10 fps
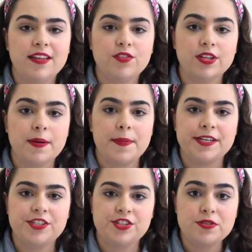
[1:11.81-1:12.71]
toda a
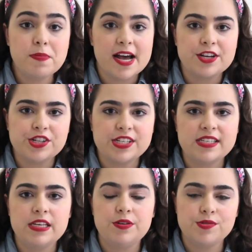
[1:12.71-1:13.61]
parte de
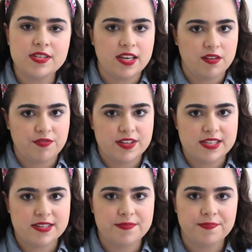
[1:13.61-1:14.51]
imagens e os
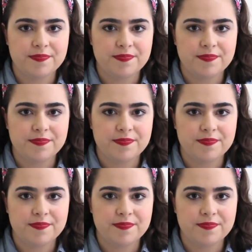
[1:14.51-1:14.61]
GIFs.